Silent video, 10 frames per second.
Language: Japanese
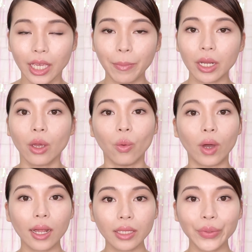やっぱり
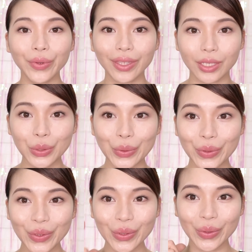笑った時ってちょっと
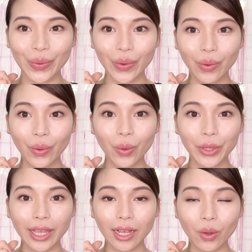キュッと頬
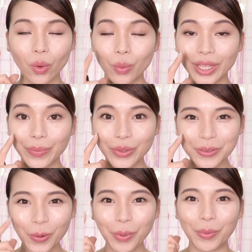骨頬骨も
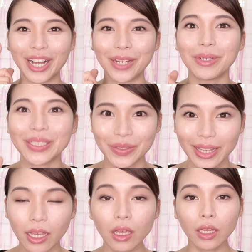ほっぺも上がりますよ
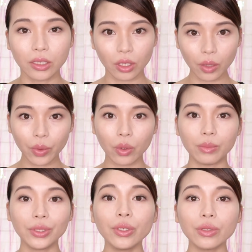ねそれを
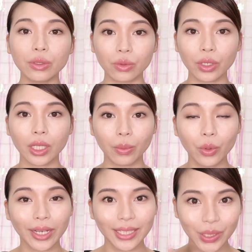無表情の時で
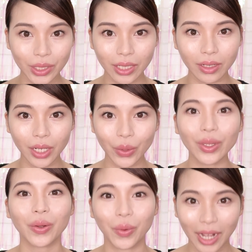も演出してくれるよう
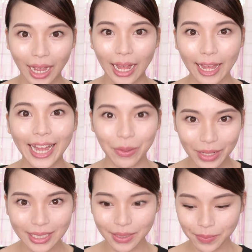な効果があります